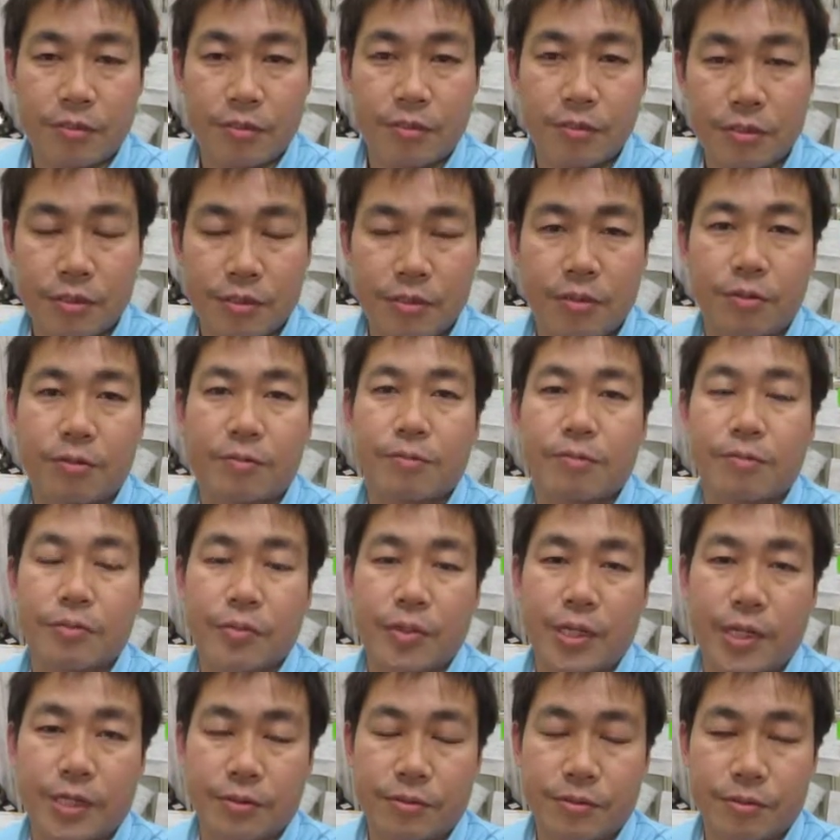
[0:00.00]
うん
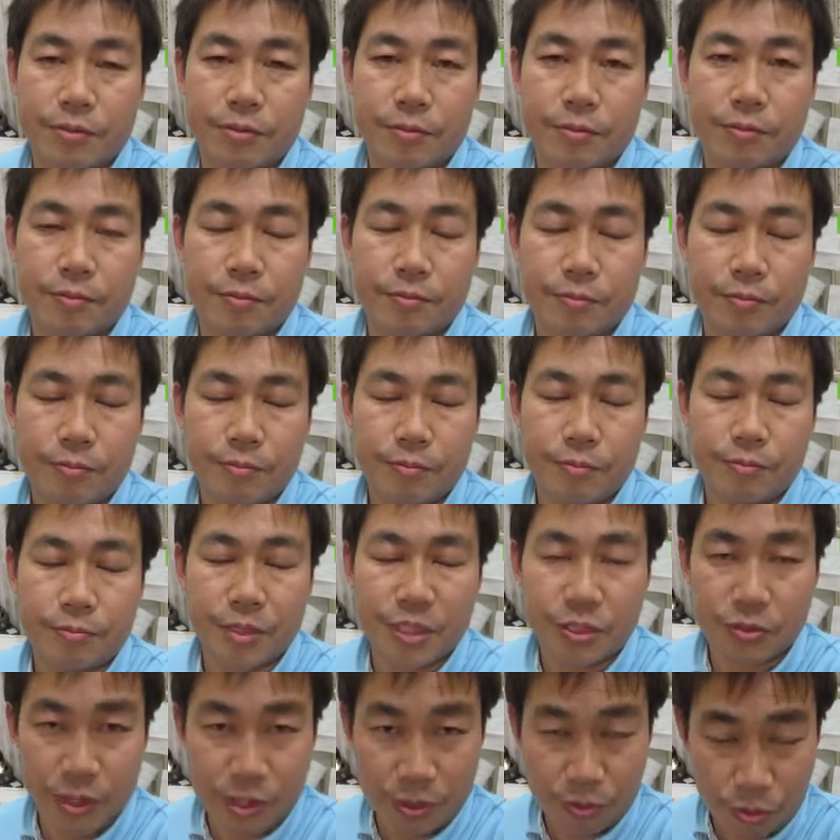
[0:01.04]
とあの
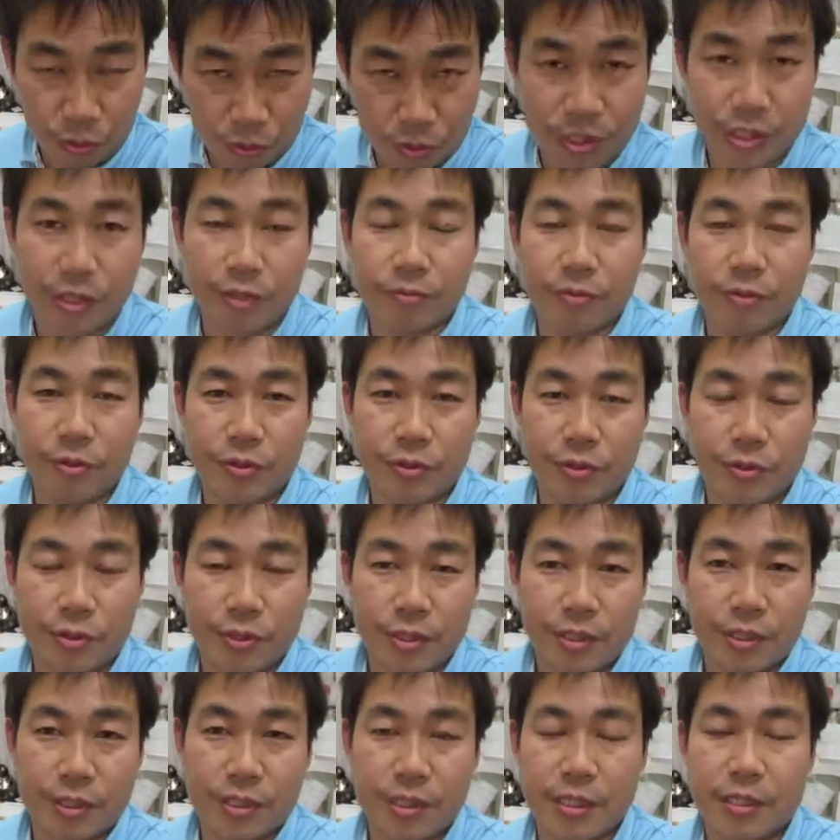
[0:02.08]
溝が残っているもの
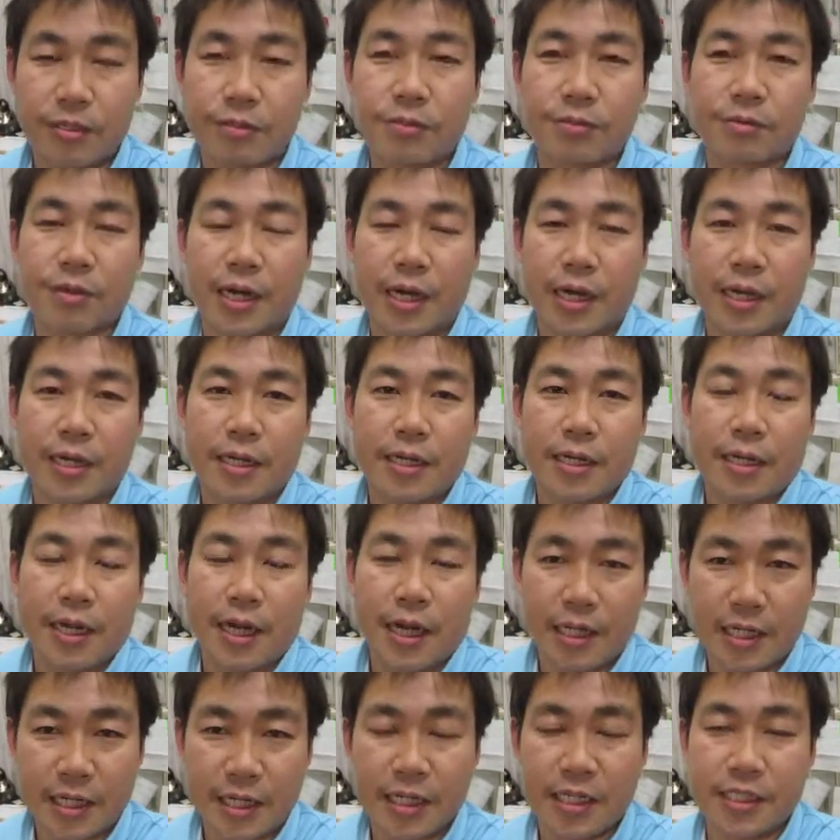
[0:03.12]
とっていうのが
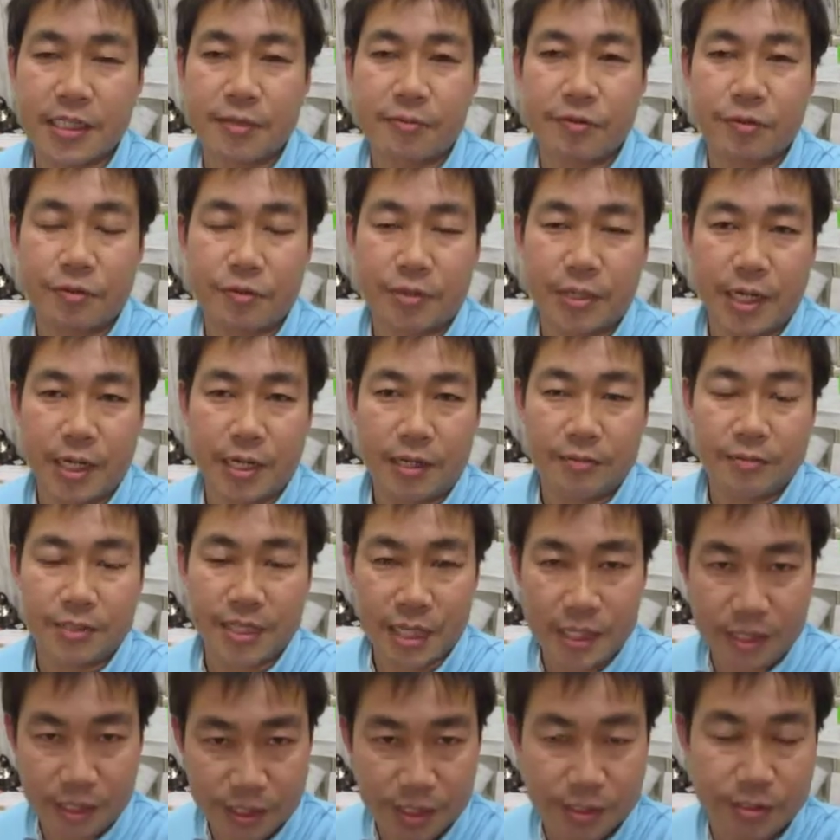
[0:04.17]
はっきりしたものが
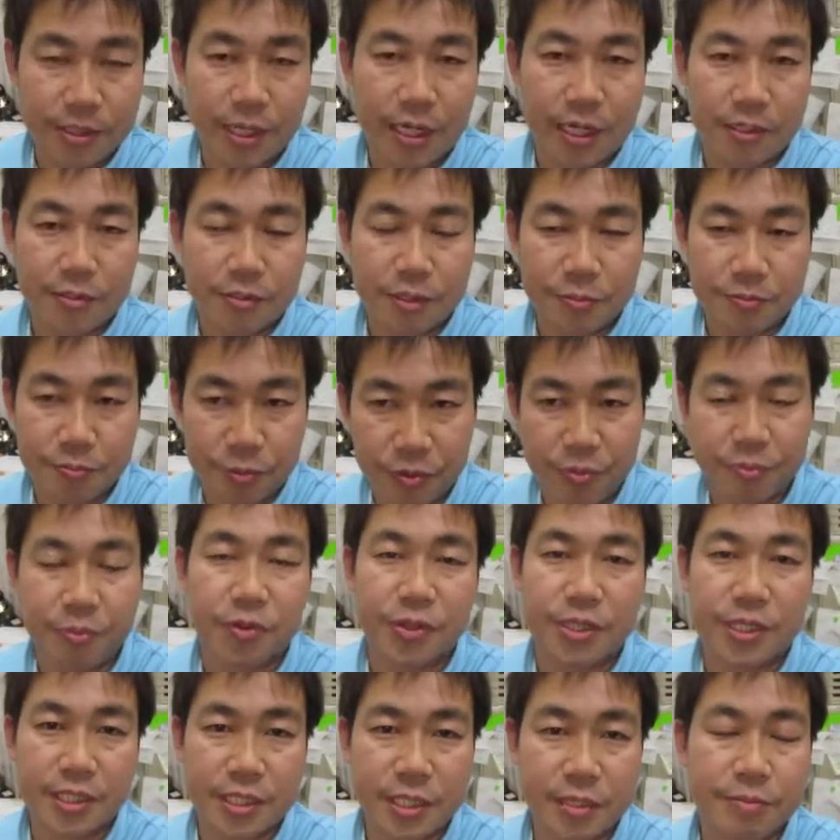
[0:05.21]
2つあの1本1
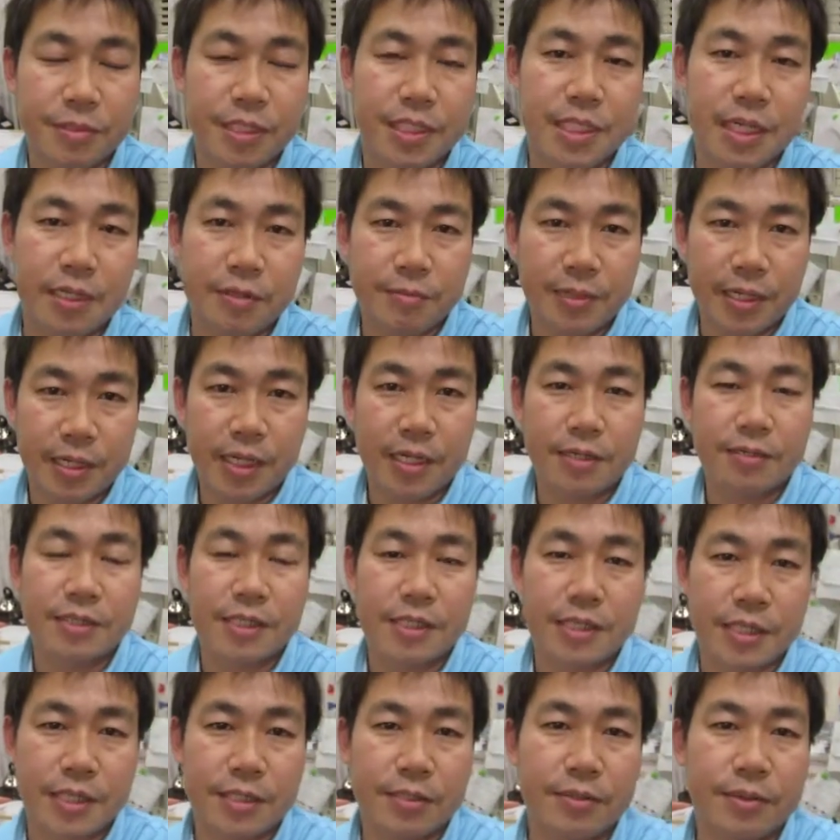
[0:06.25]
本ですね見つかる場合があるん
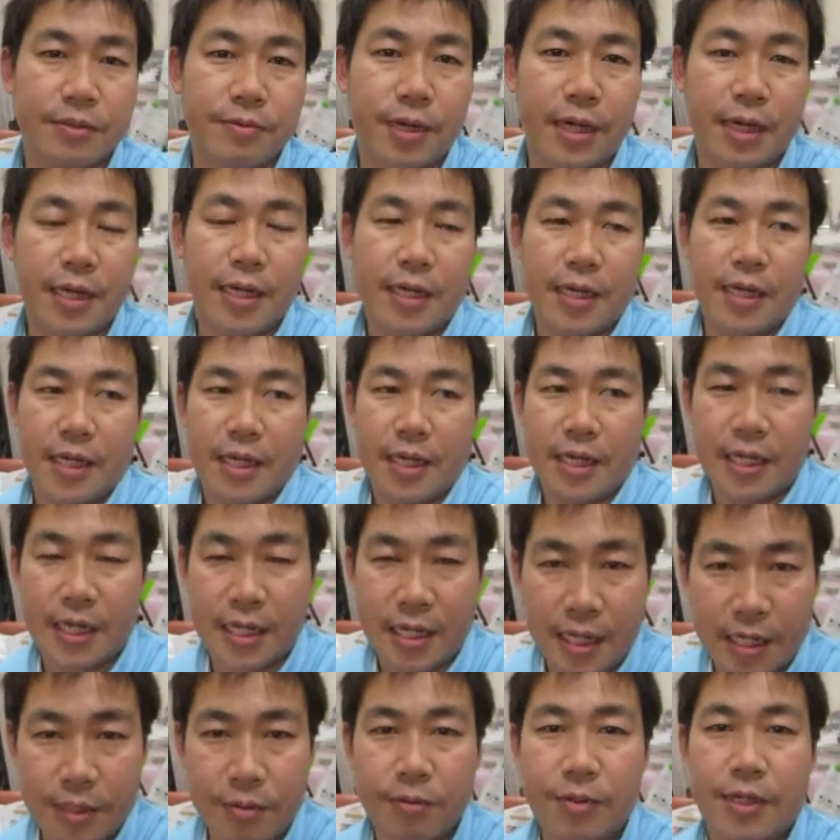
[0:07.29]
ですねそれは1
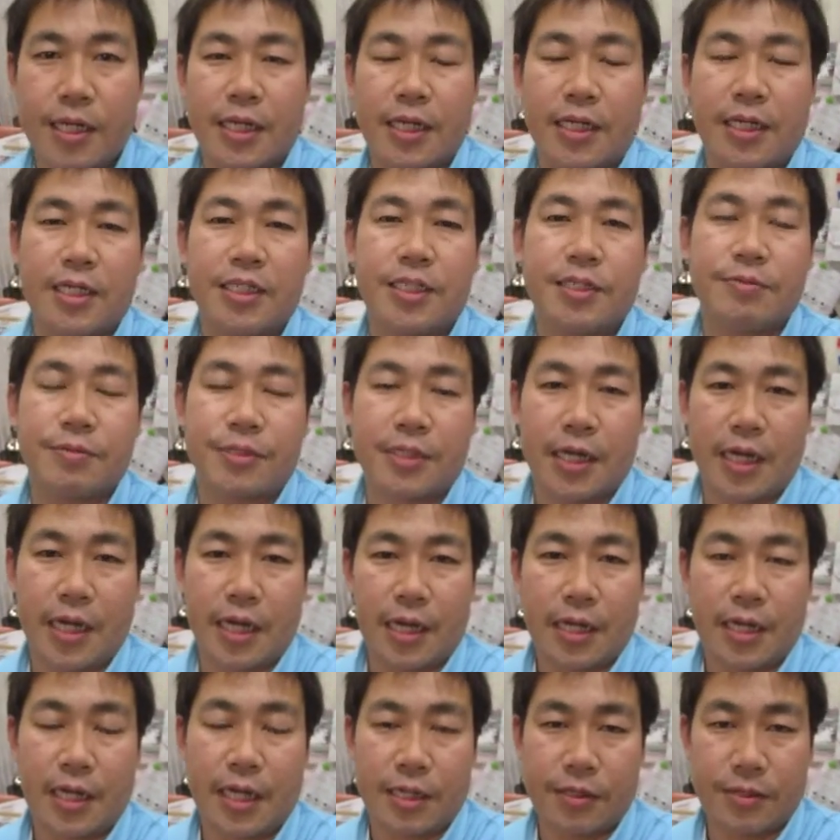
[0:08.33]
回どっかでリズム
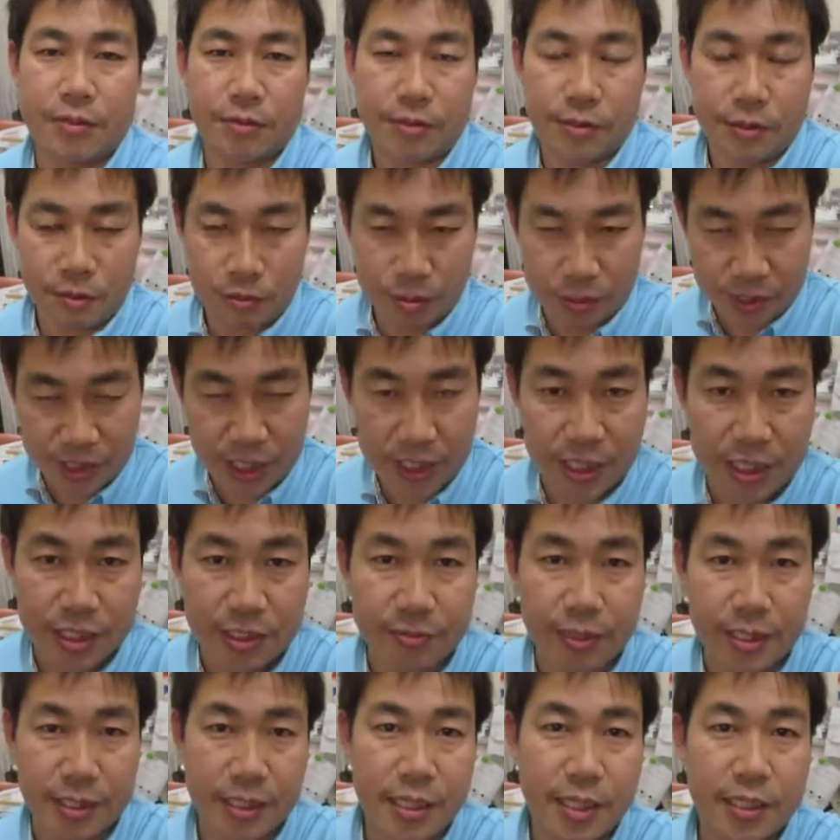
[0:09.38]
があのこうずれて
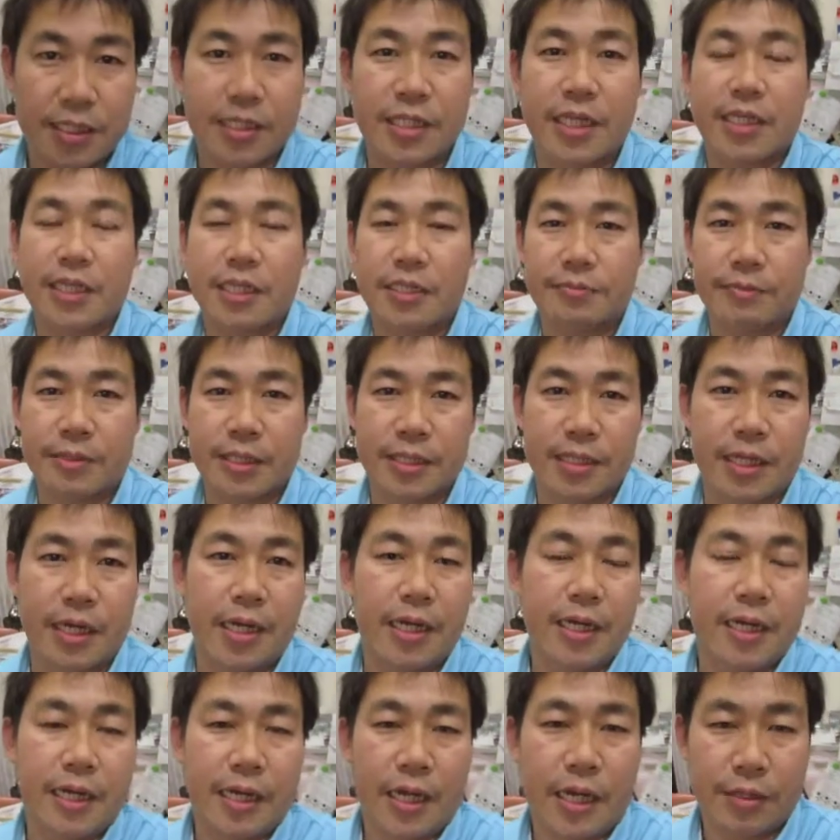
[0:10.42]
しまってつけてしまっ
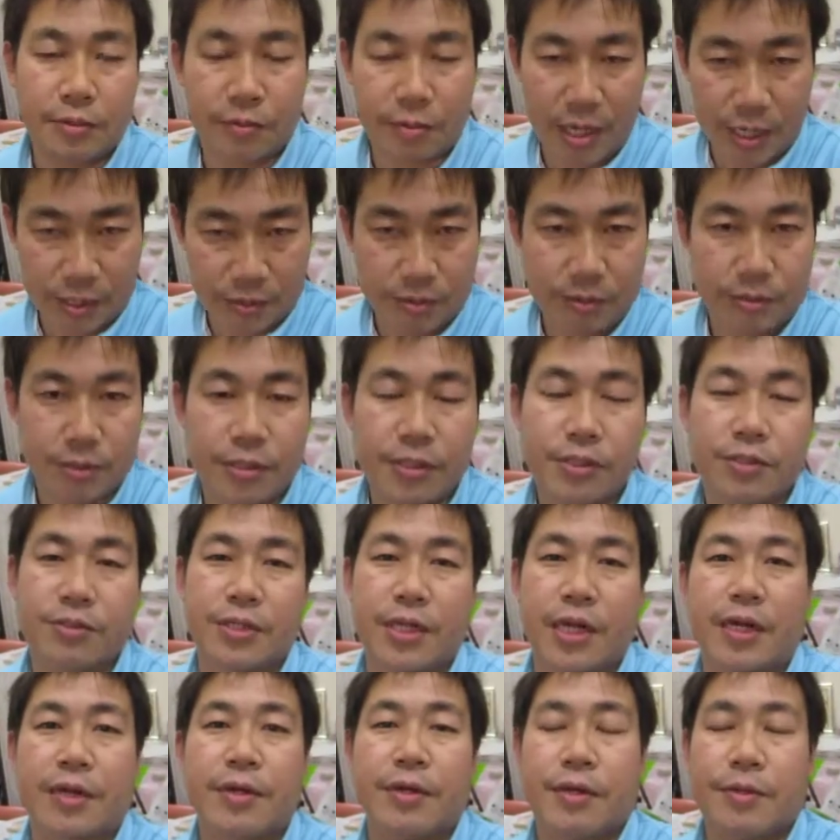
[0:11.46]
た跡があるっていうよう
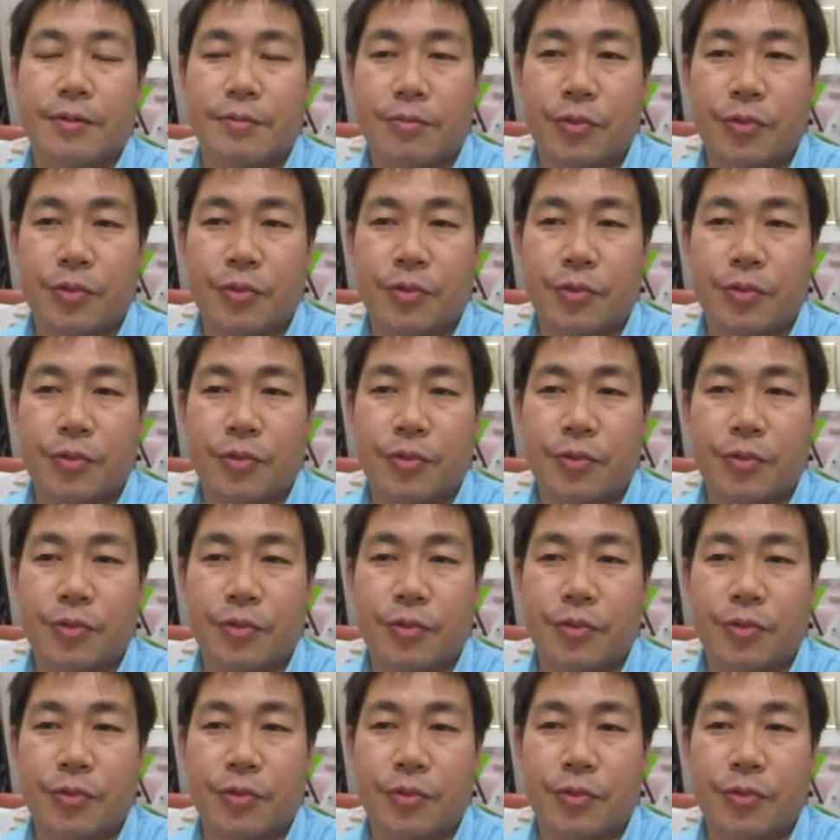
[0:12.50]
な